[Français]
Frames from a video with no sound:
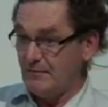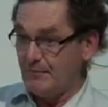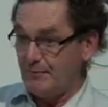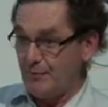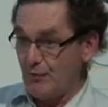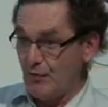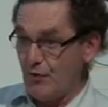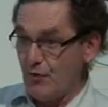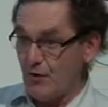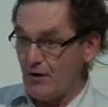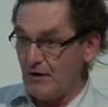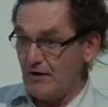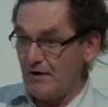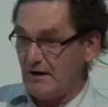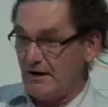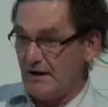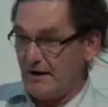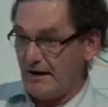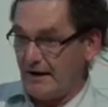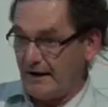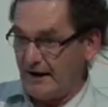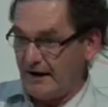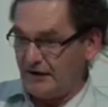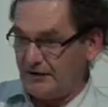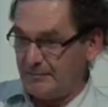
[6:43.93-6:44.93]
pour
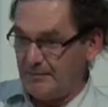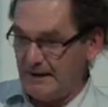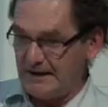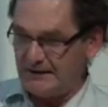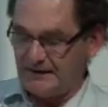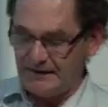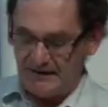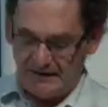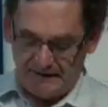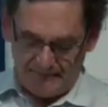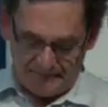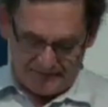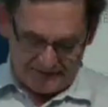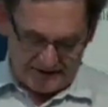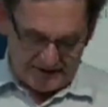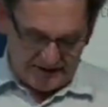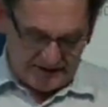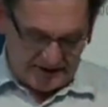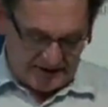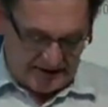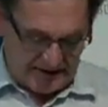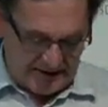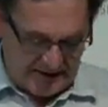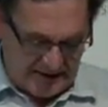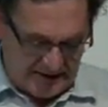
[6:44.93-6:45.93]
respecter
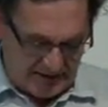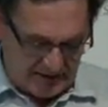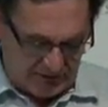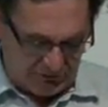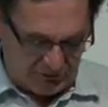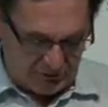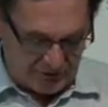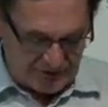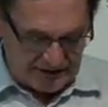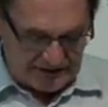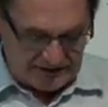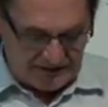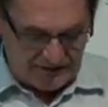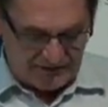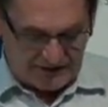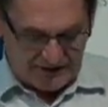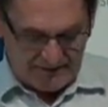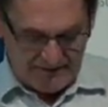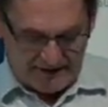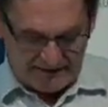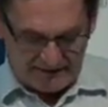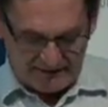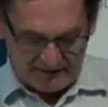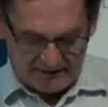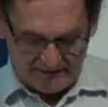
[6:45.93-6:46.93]
les objectifs
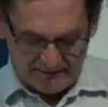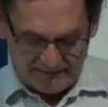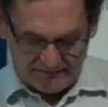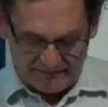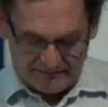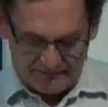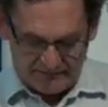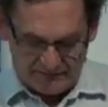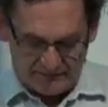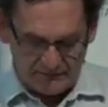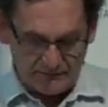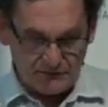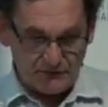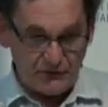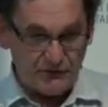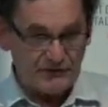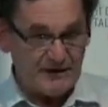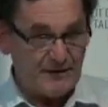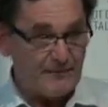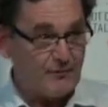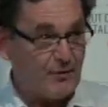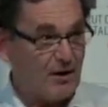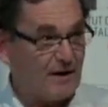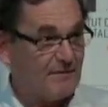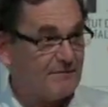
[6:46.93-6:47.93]
climatiques.
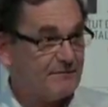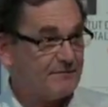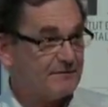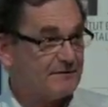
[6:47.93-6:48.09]
Deuxième point,